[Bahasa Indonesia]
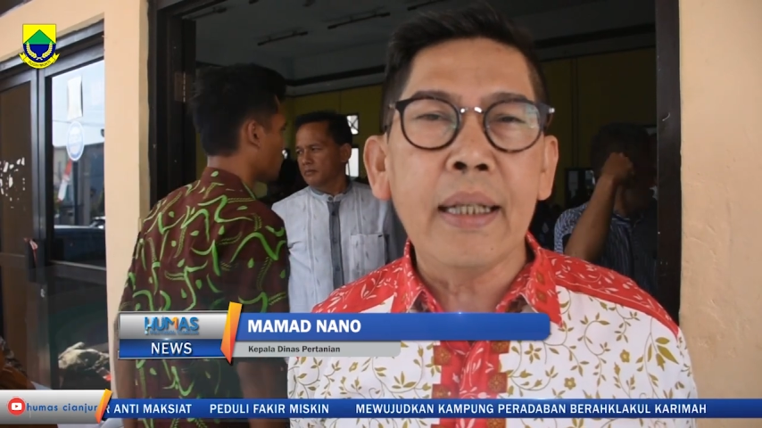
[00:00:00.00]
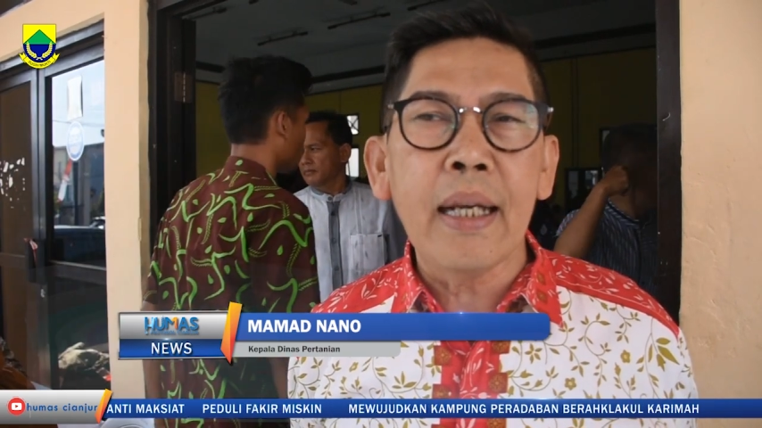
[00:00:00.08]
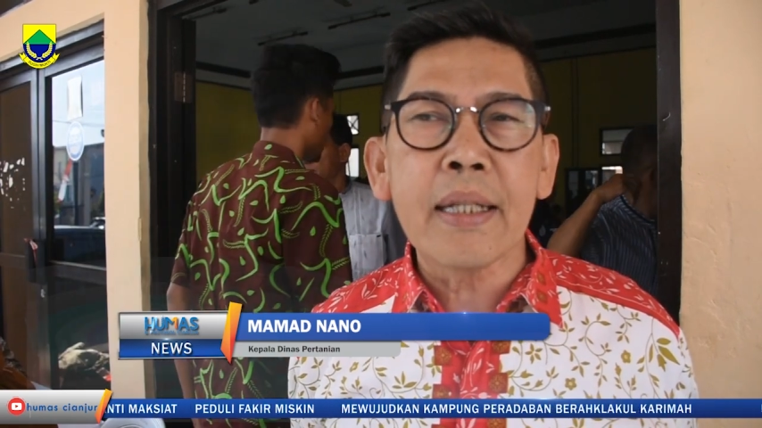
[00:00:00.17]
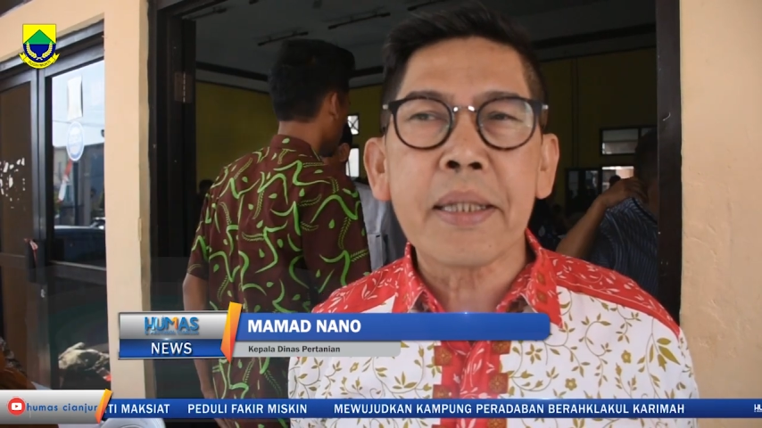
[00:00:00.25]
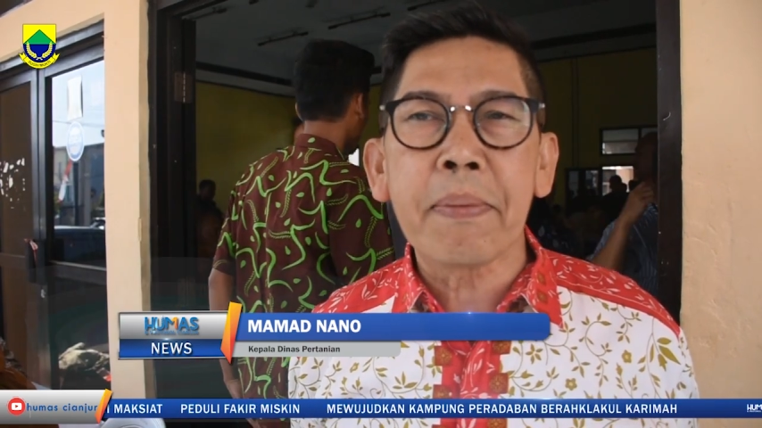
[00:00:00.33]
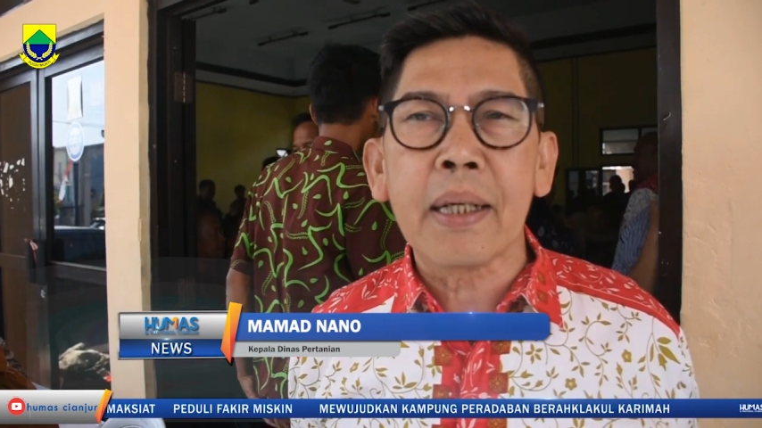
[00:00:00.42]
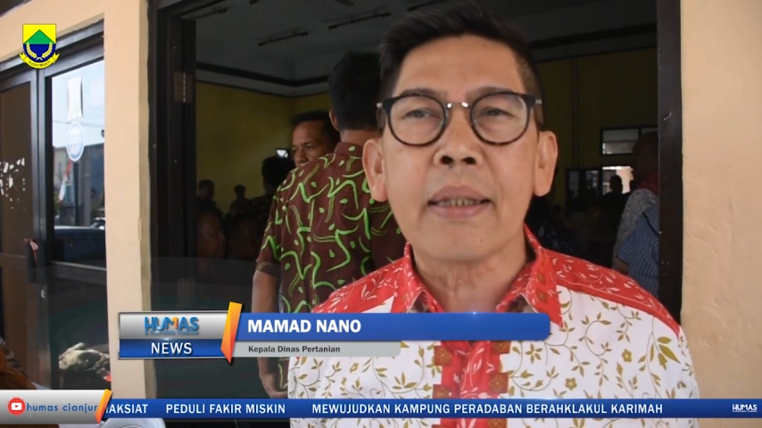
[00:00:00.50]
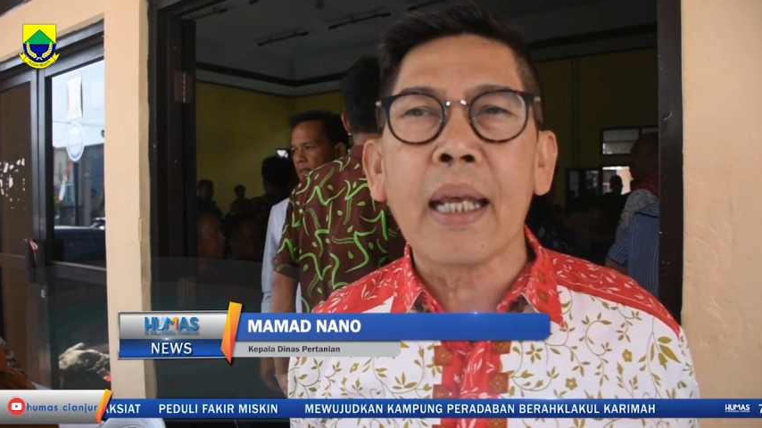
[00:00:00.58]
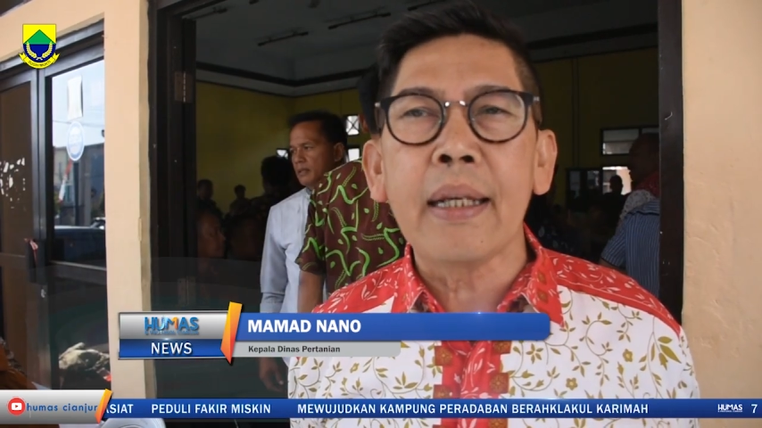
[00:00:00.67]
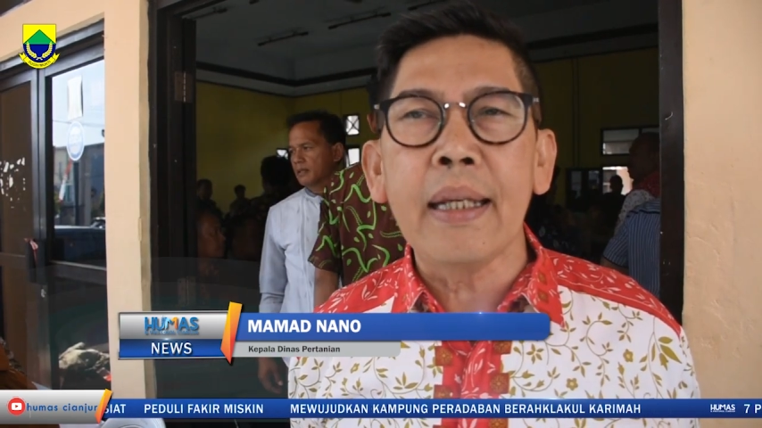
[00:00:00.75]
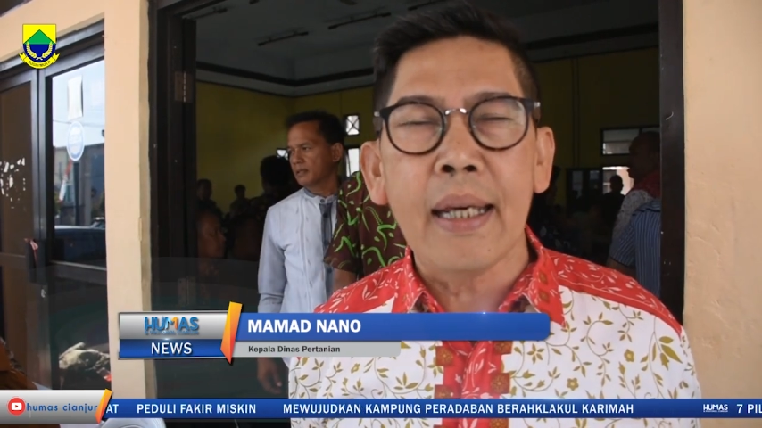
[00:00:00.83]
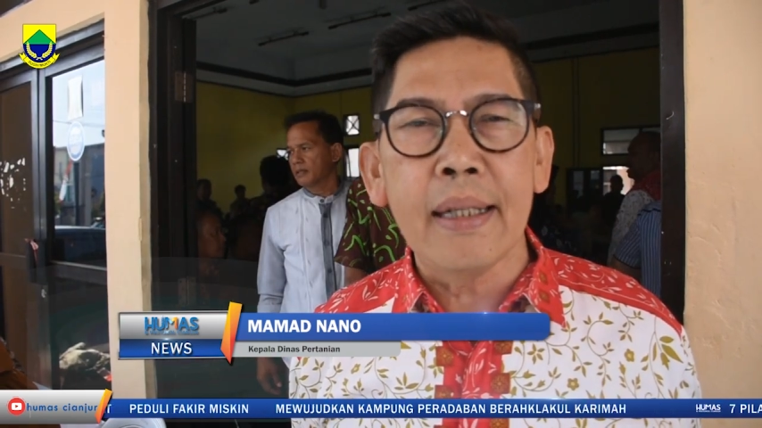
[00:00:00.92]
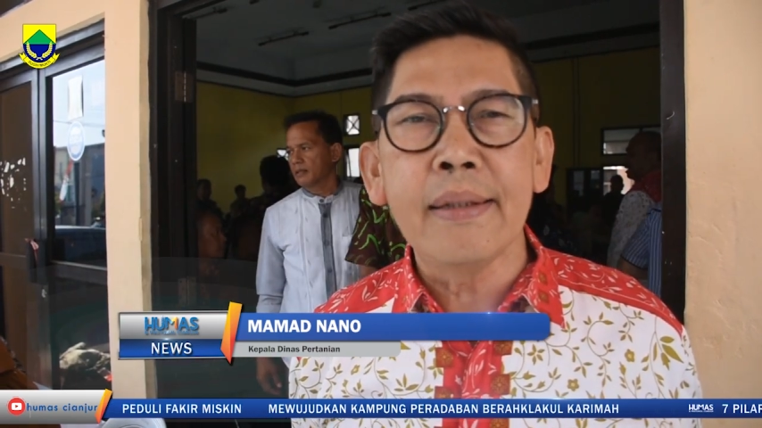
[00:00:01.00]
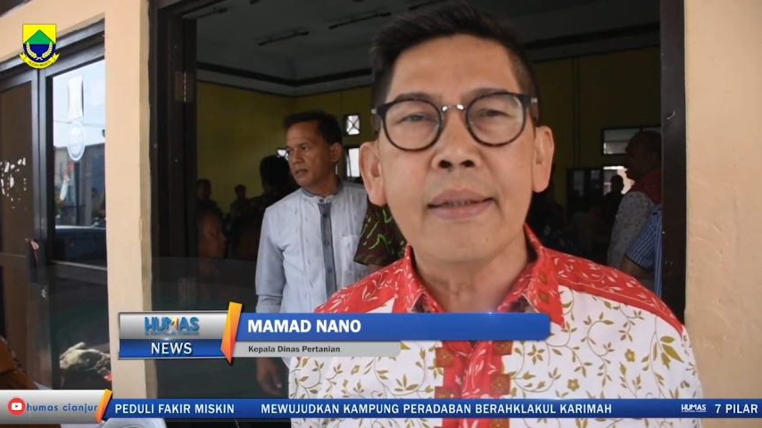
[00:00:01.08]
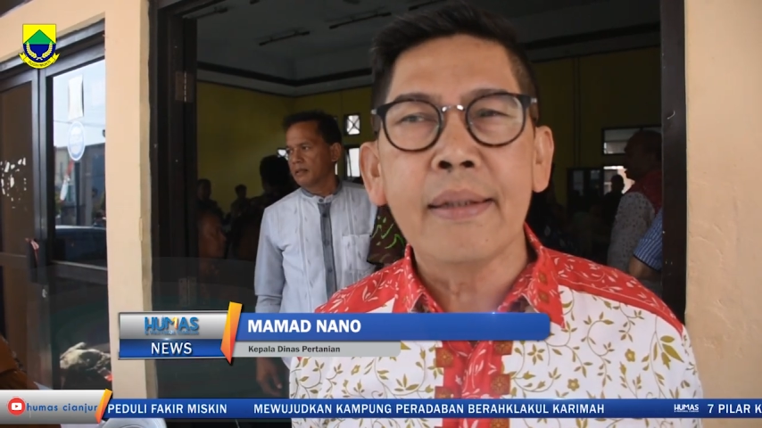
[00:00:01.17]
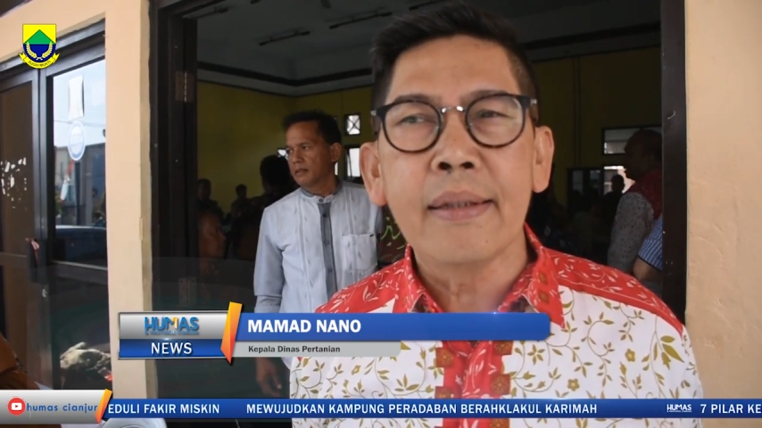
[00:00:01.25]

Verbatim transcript: dinas pertanian.